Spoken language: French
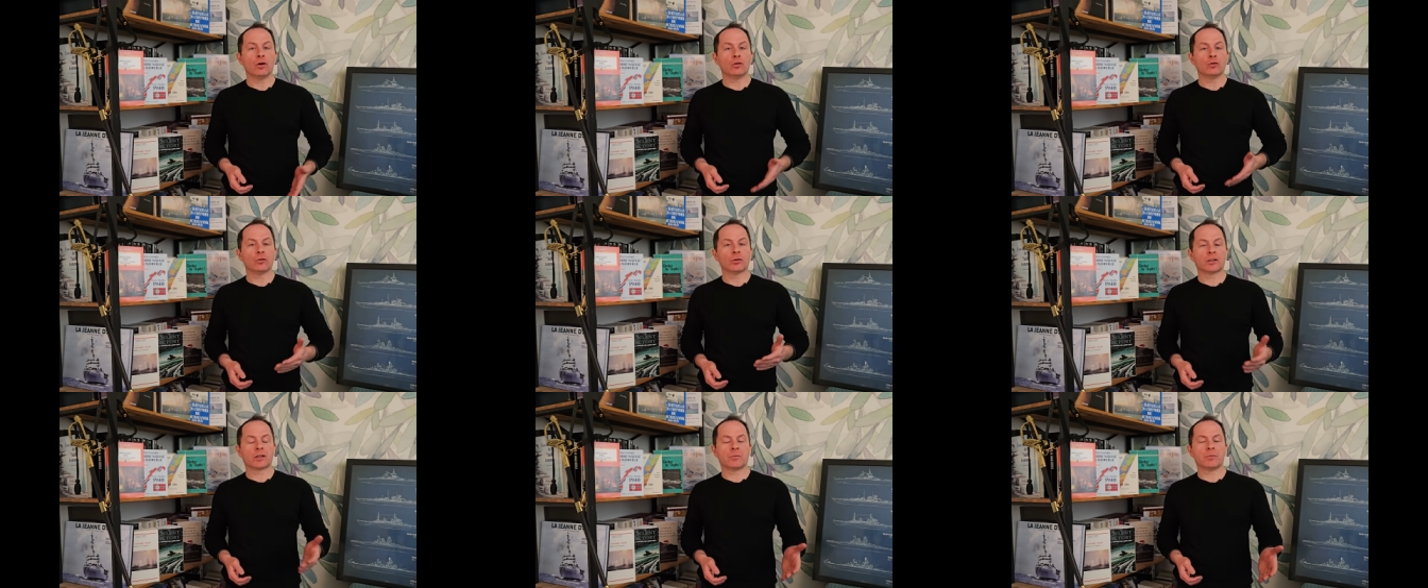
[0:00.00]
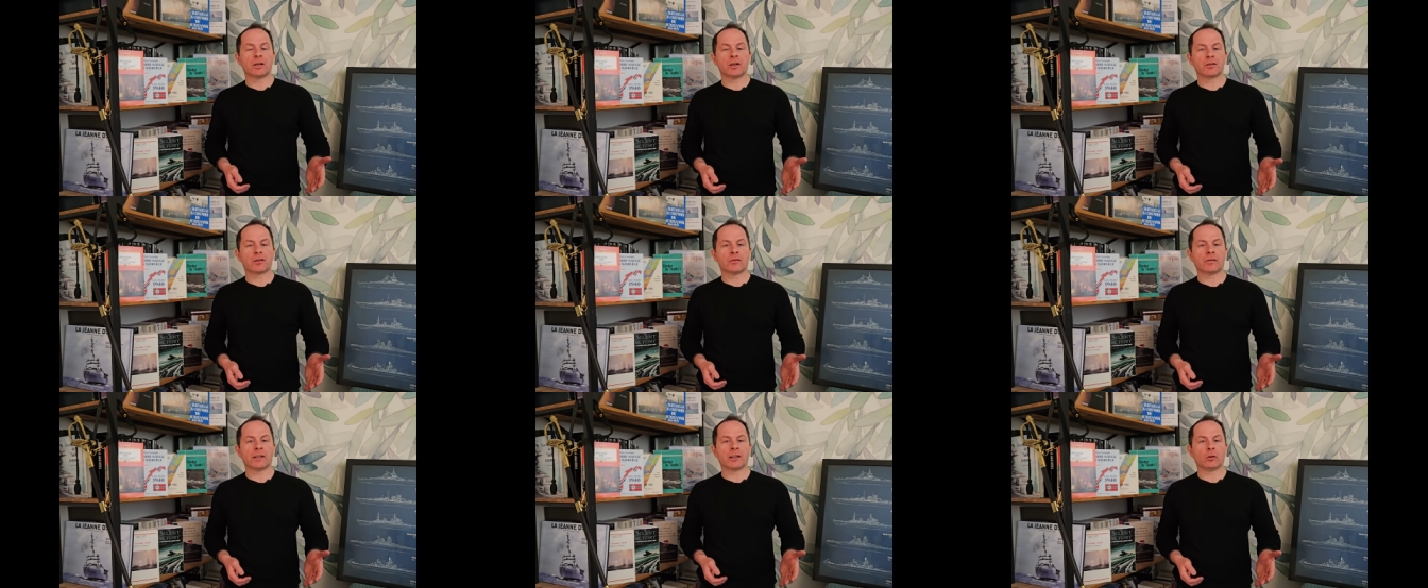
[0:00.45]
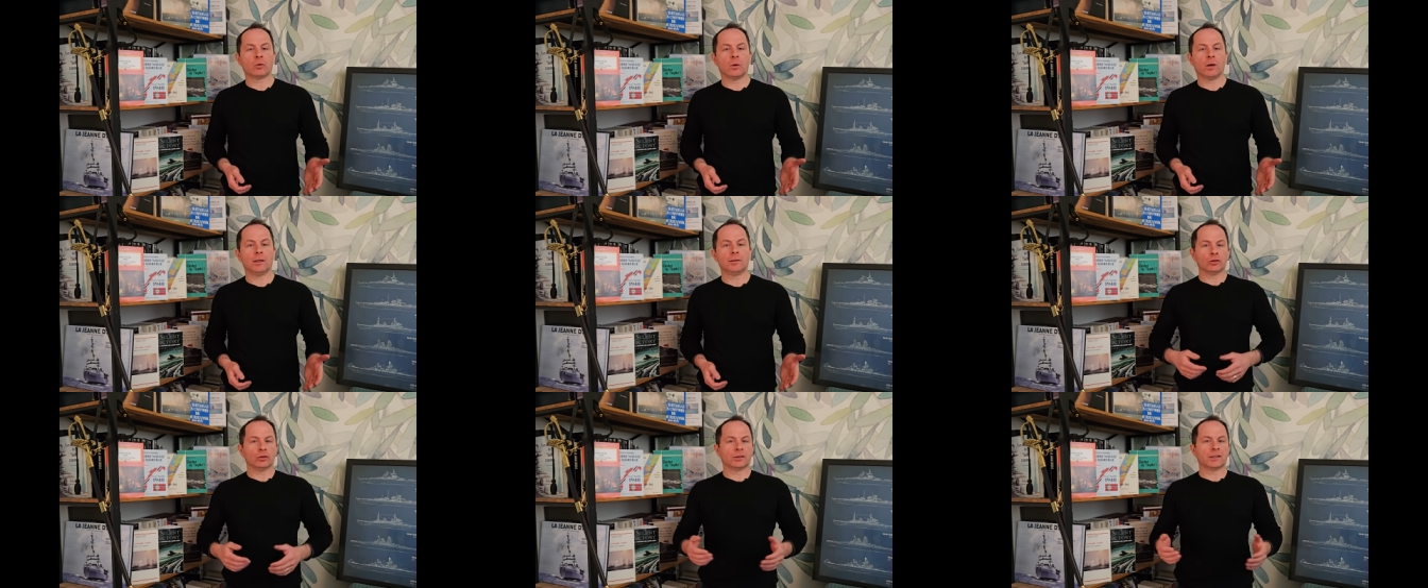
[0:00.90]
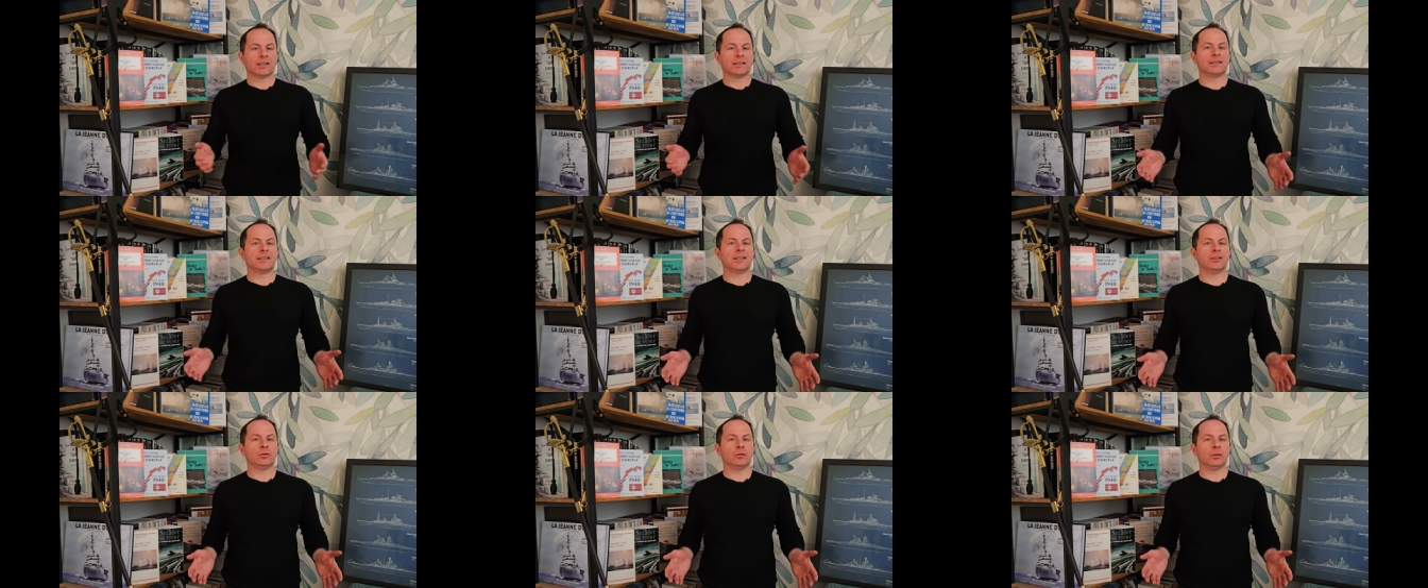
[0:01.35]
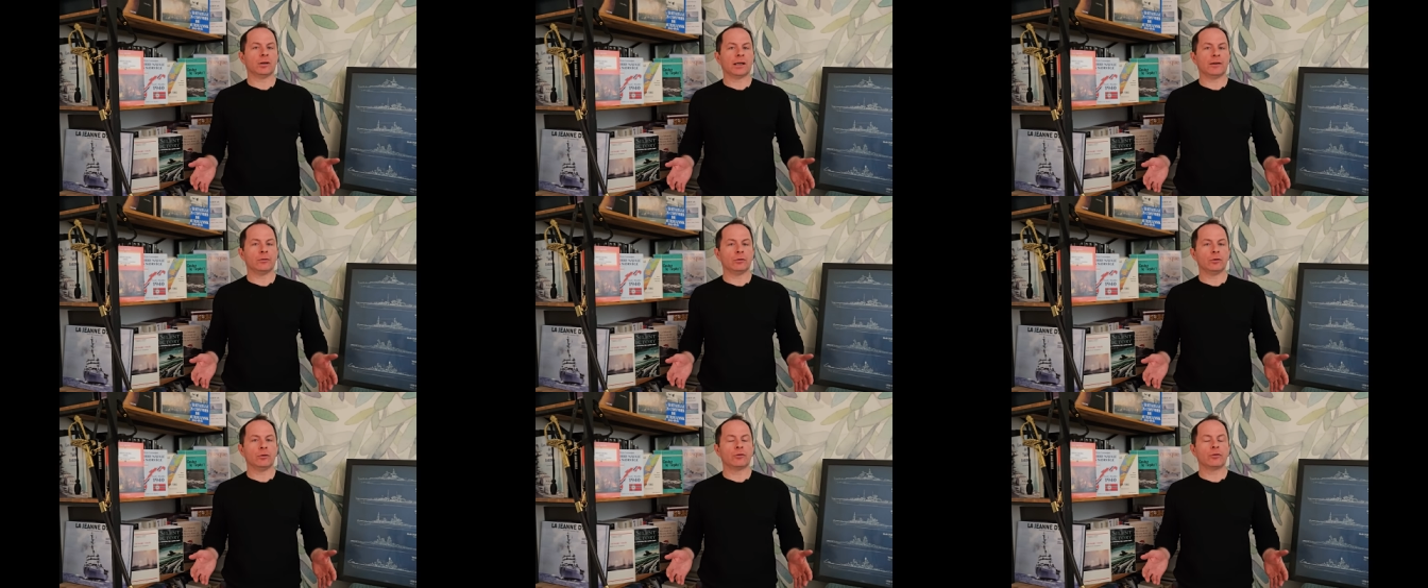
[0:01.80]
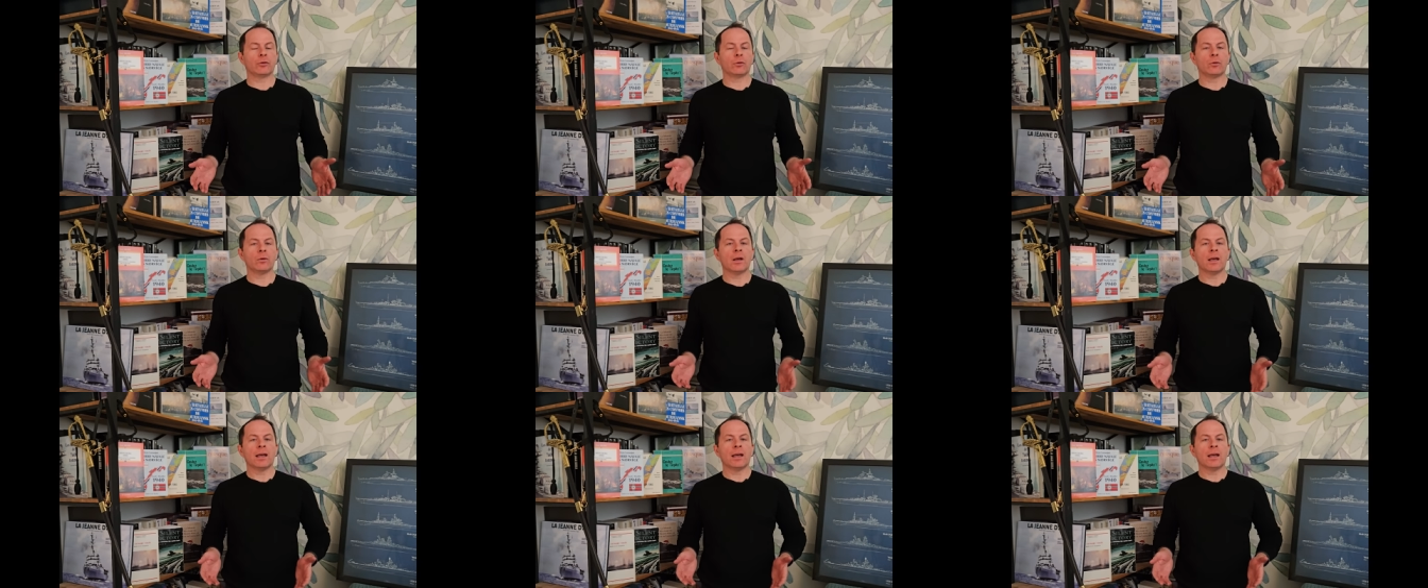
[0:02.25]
jusqu'en 1923. Ce traité est une révolution,